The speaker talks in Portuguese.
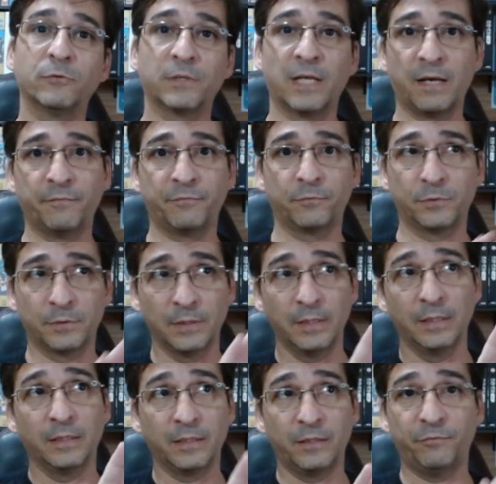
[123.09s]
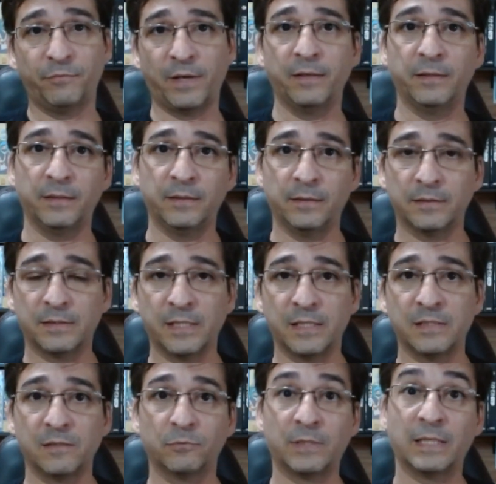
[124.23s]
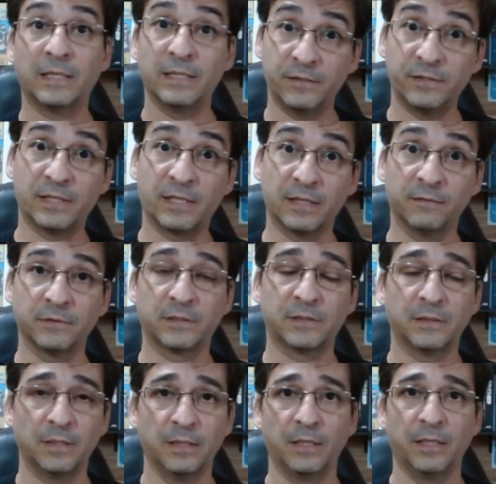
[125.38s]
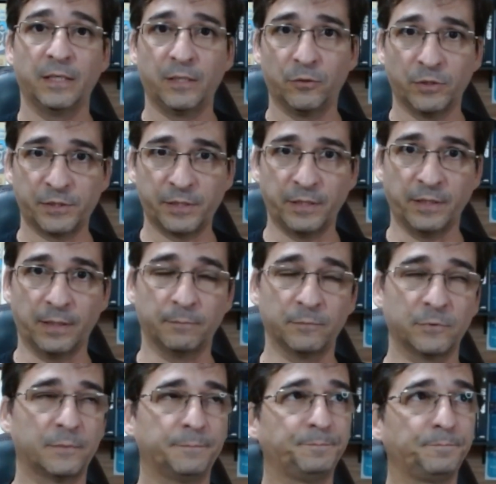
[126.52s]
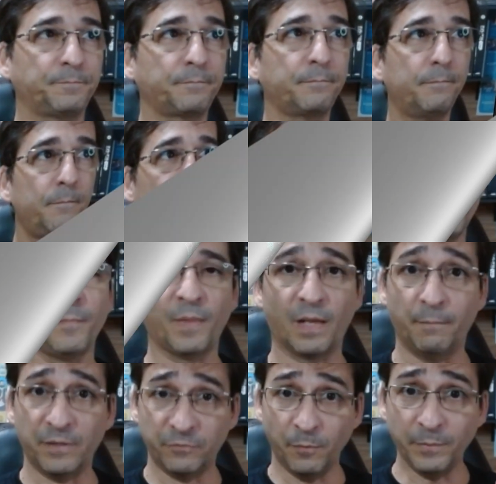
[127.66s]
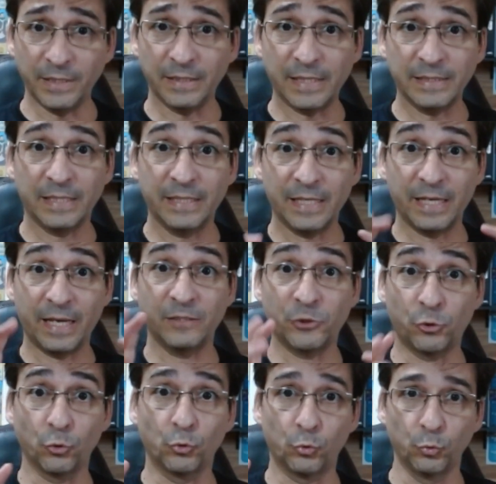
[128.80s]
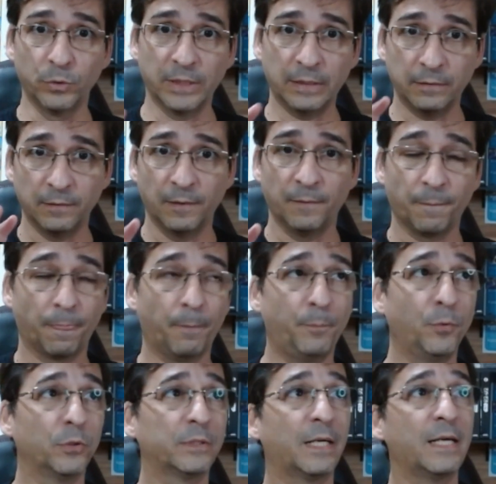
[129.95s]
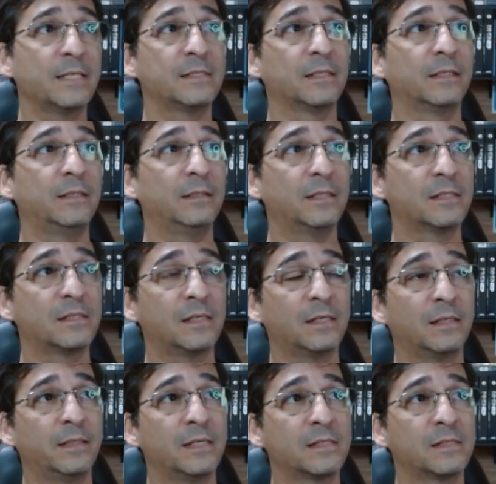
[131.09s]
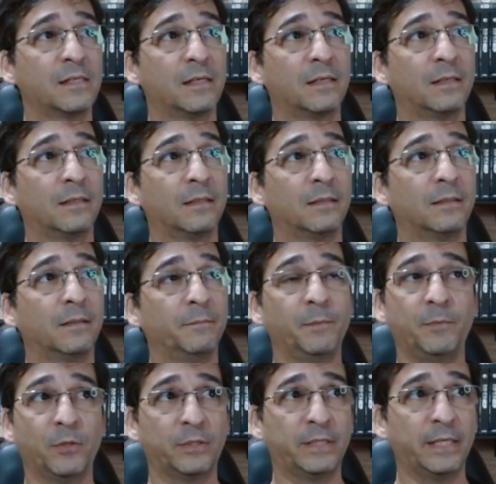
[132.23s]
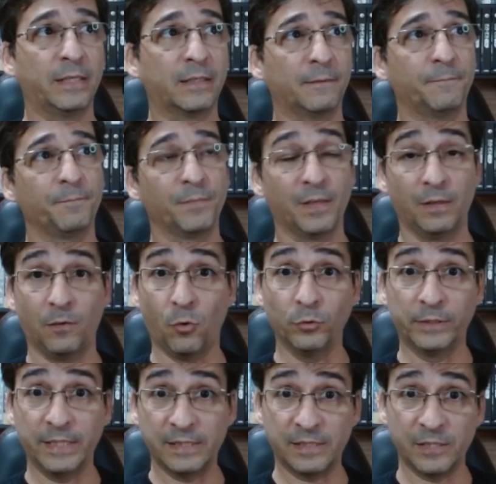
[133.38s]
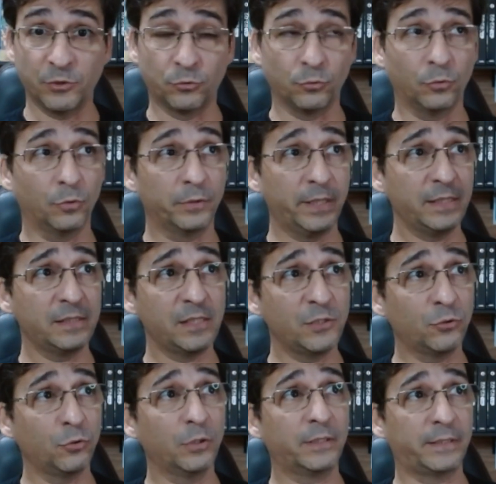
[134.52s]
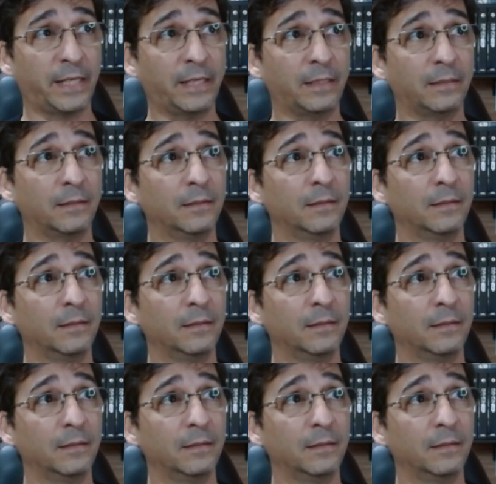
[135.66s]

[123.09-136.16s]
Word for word: gráficos que vai ser executada nesse Canvas que nós criamos. Mas vamos tentar entender a estrutura por trás aqui dessa, dessa biblioteca ou desse editor. O que, que esse editor tem?